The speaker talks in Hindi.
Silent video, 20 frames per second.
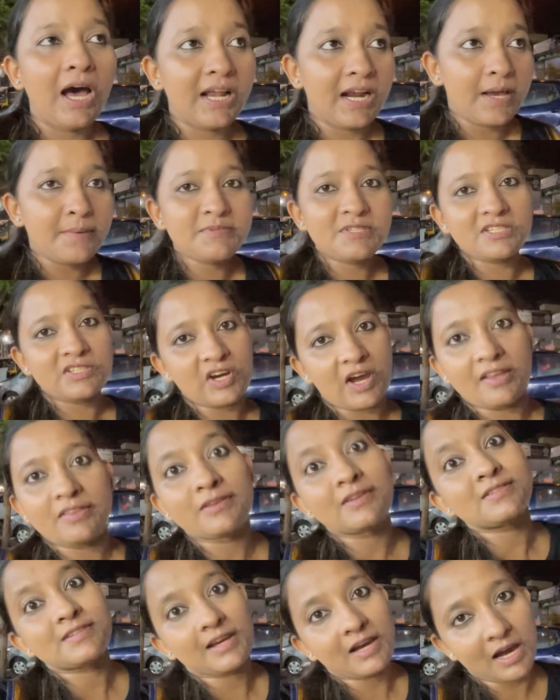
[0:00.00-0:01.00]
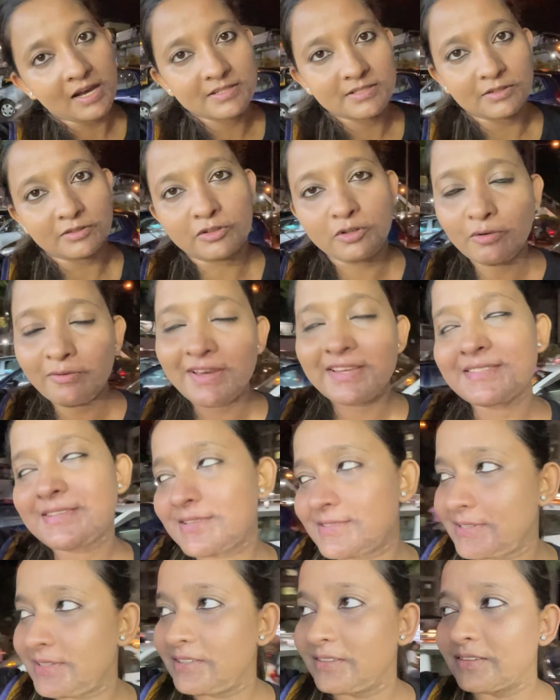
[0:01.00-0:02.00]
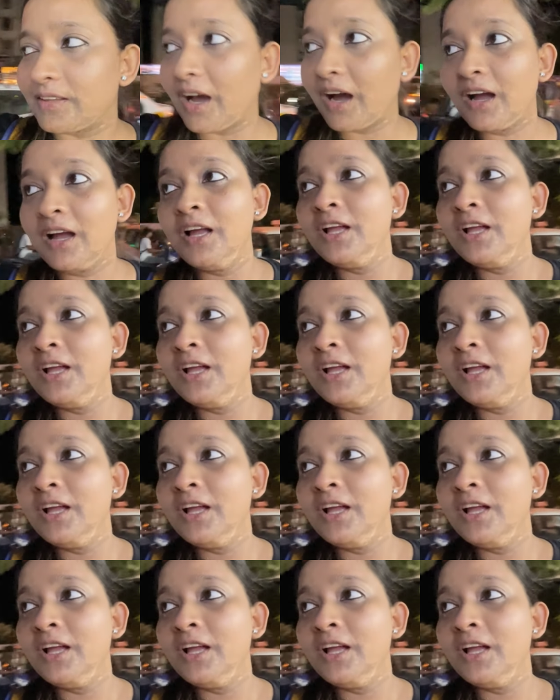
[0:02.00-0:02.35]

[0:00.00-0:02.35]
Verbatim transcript: आराम से शांति से खा सकते हो वैसा सीन था